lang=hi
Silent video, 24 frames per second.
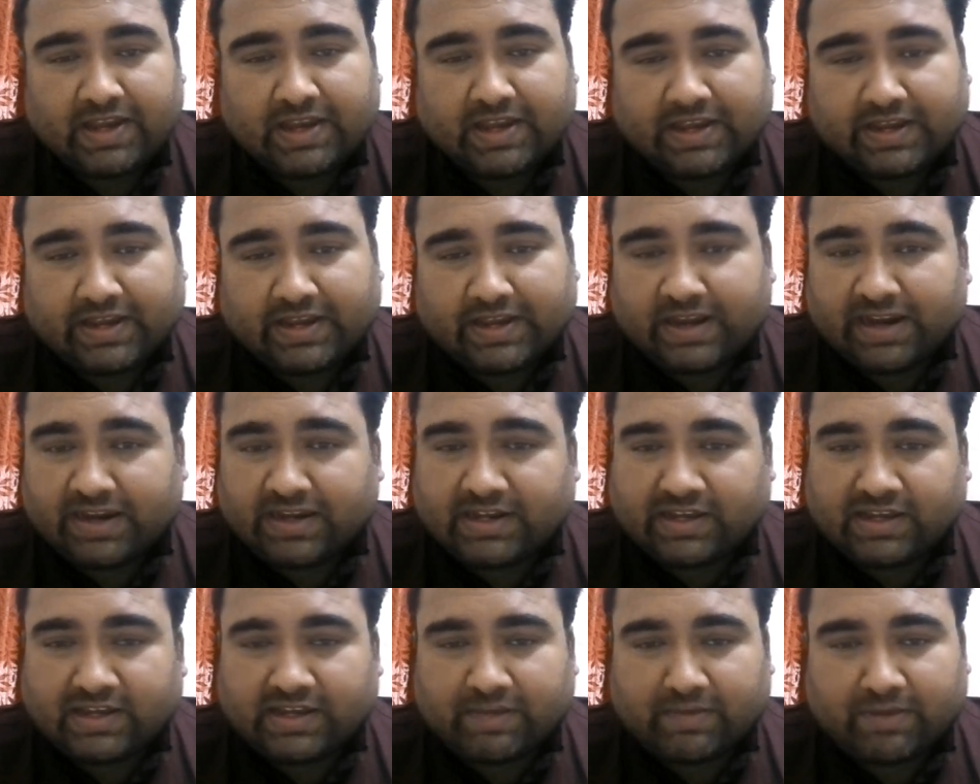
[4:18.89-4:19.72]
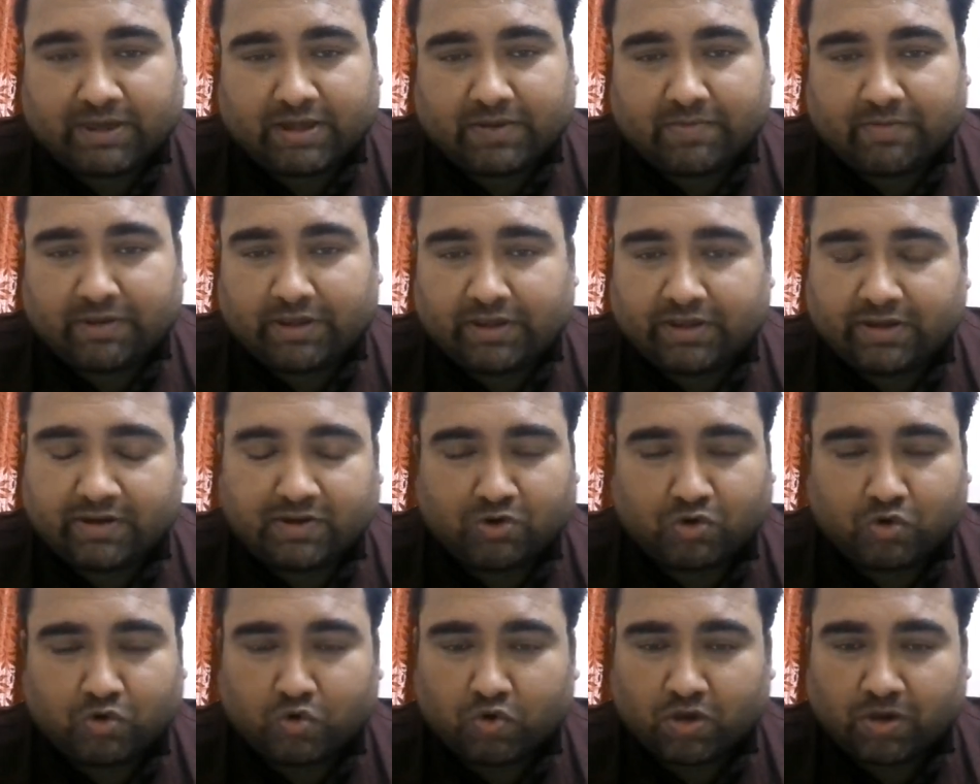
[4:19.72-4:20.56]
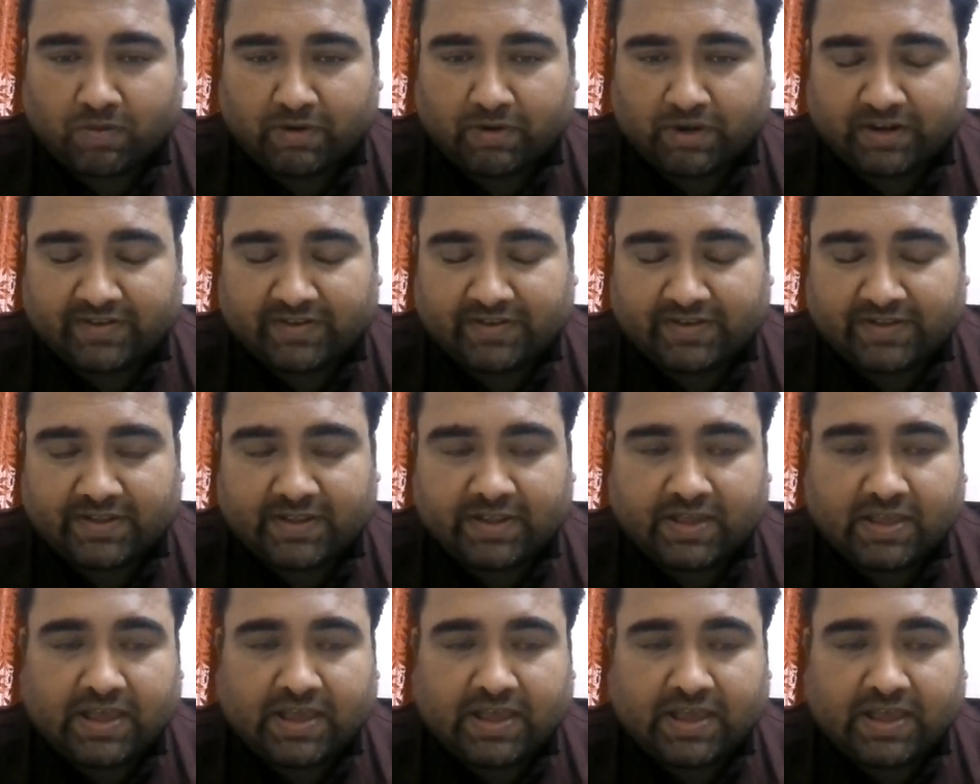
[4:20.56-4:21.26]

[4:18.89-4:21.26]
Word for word: लेकिन एक्टिंग के बारे में नो कमेंट्स